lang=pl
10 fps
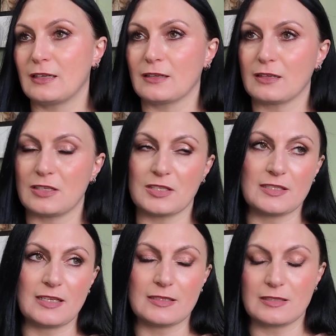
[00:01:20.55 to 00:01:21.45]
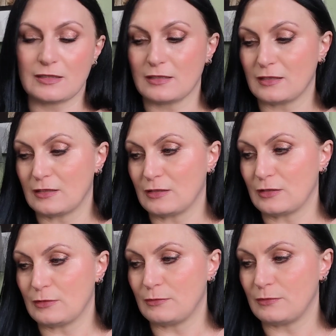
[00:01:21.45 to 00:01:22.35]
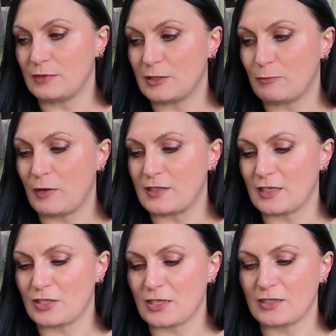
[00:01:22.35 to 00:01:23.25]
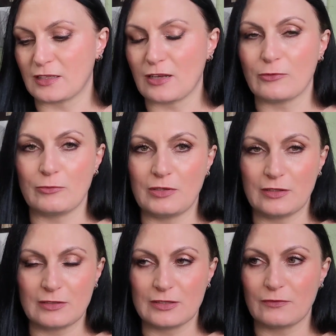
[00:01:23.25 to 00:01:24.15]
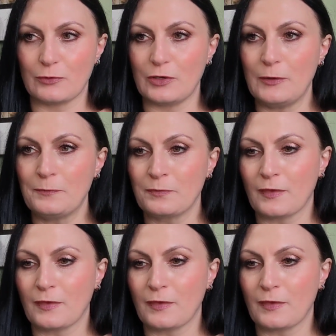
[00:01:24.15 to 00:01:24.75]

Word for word: E, Każdy z nas spędza czas tak jak lubi swój.